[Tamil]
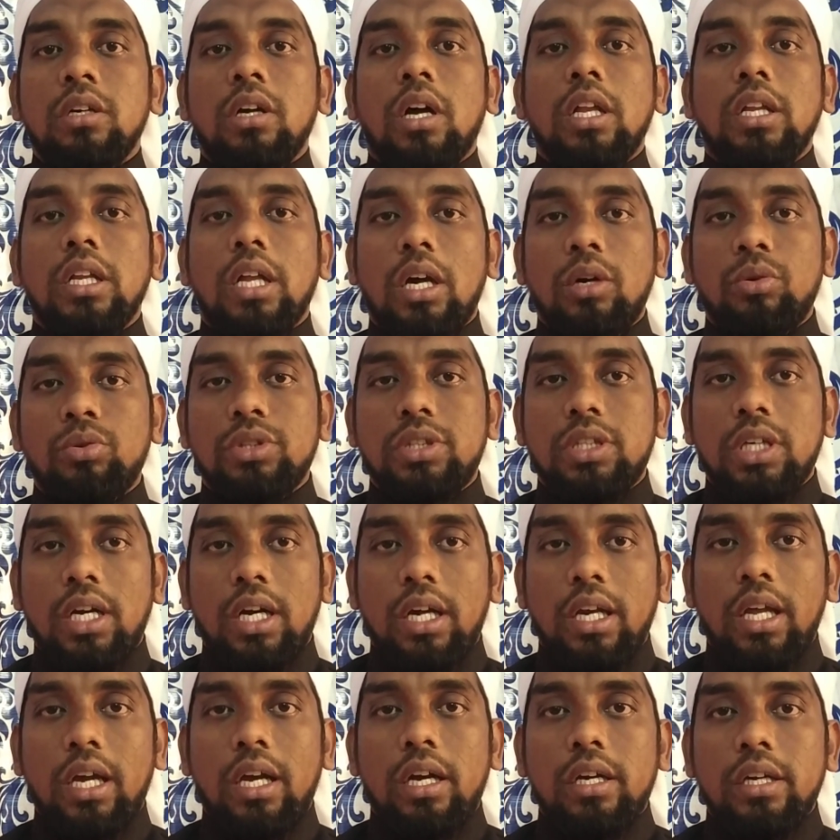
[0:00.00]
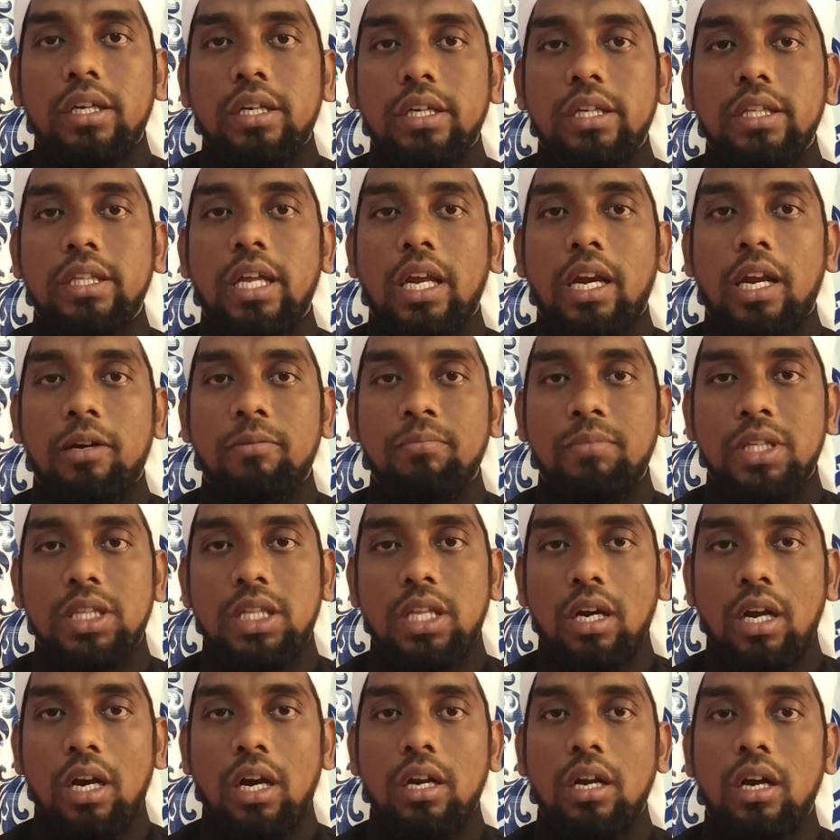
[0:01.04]
அல்லாஹு தாலா இந்த
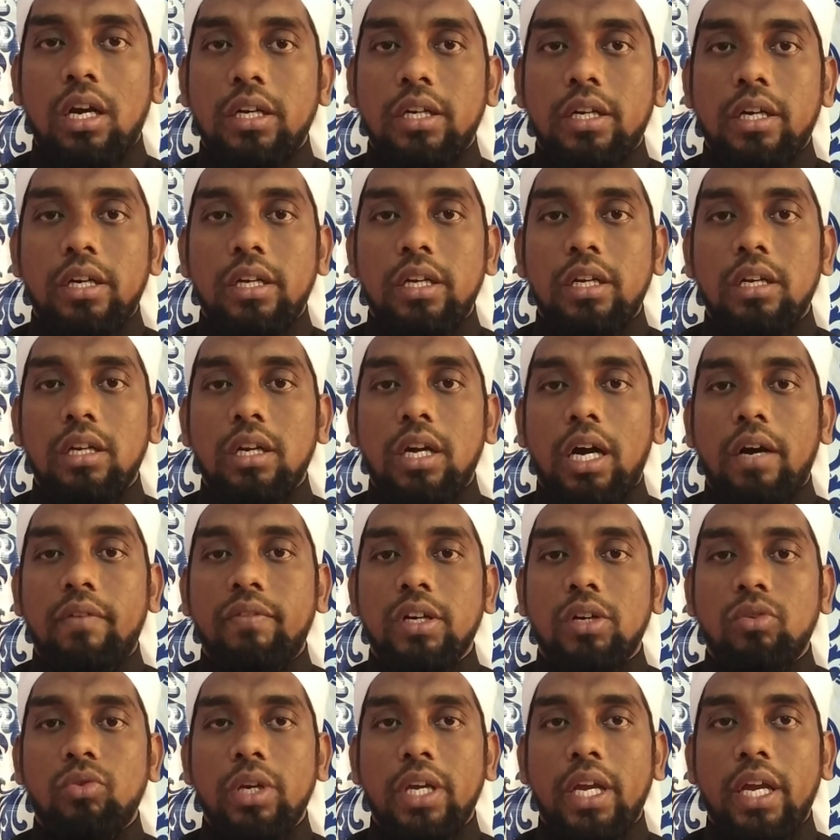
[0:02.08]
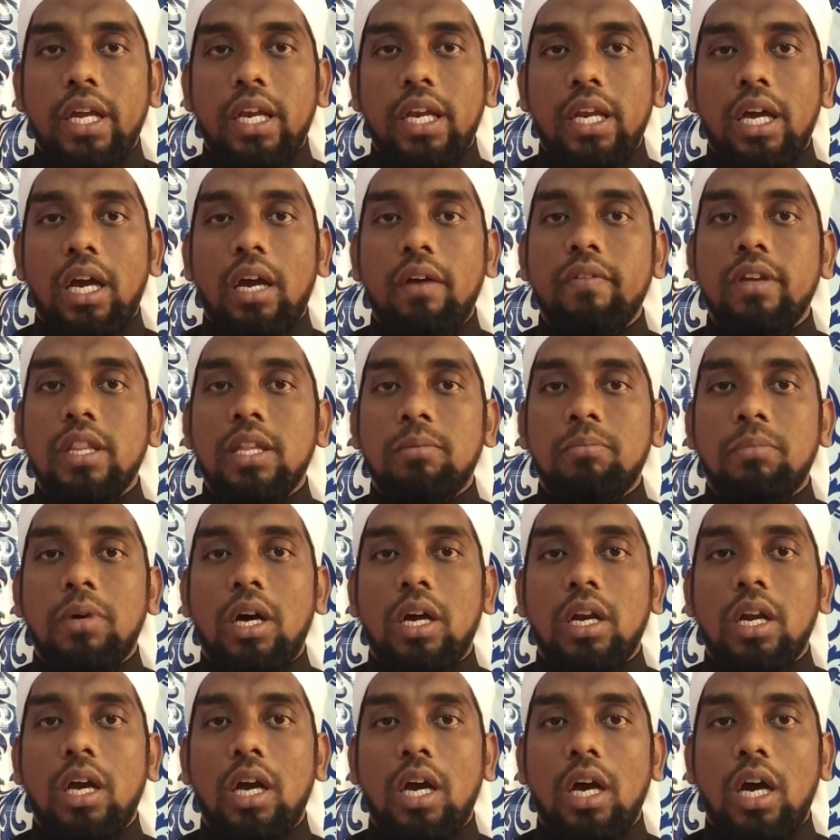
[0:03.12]
ரஹமத்தான நாட்களில் அவனுடைய எல்லா
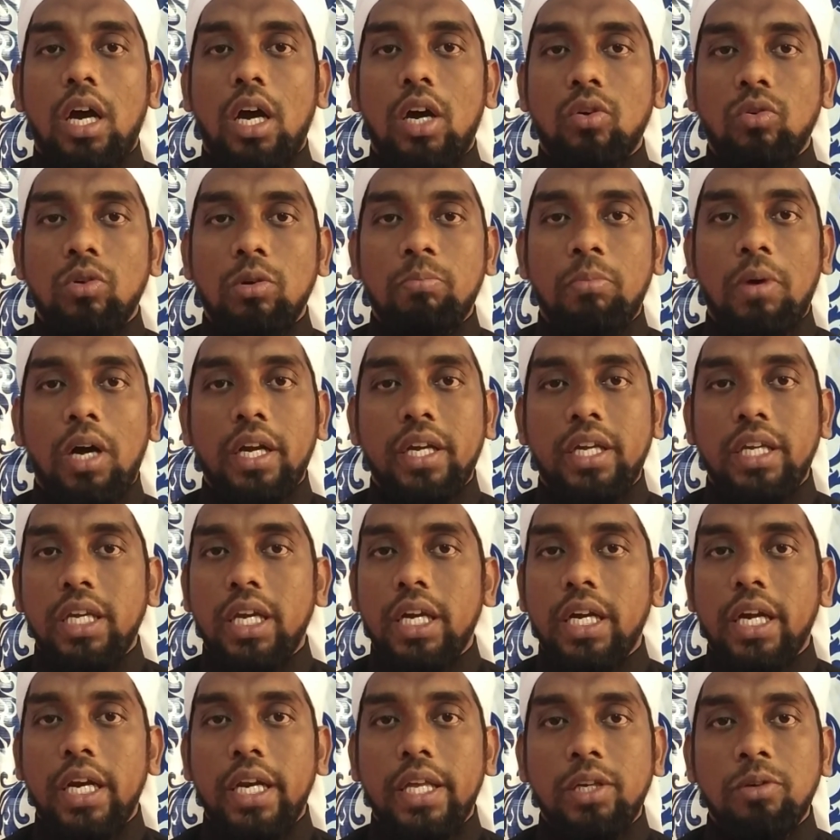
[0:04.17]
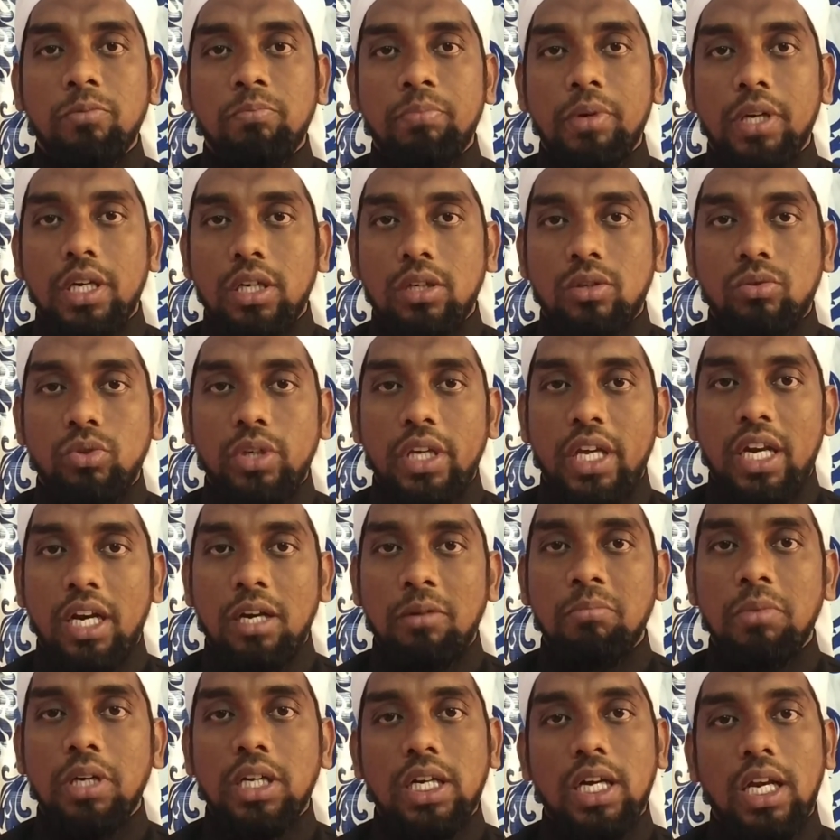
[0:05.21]
விதமான அருள் பாக்கியங்களையும் பெறக்கூடிய
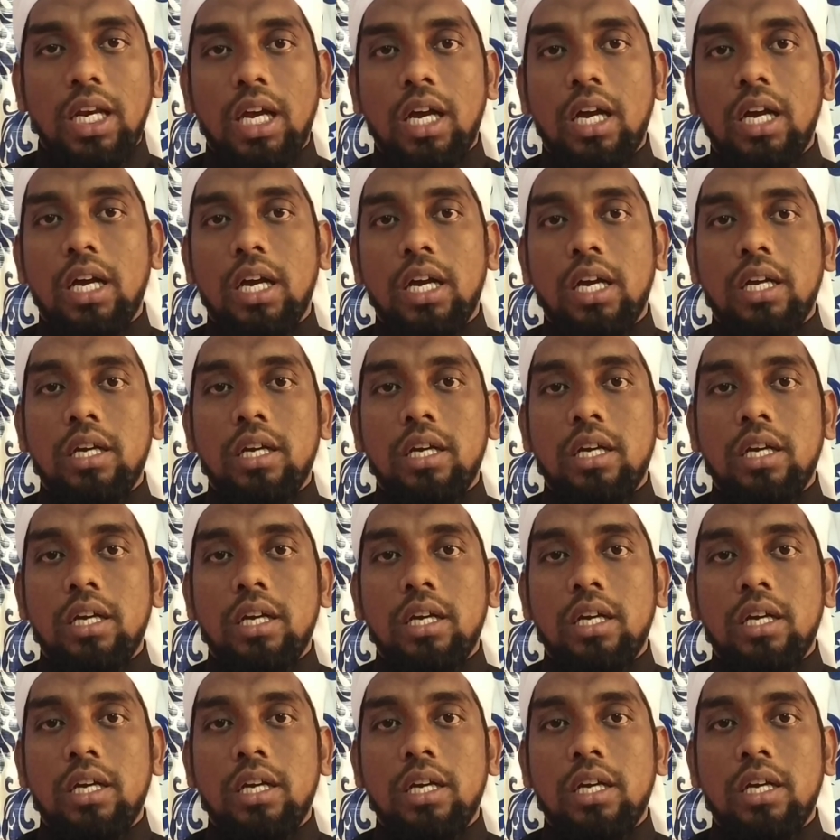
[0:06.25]
நன்மக்களாக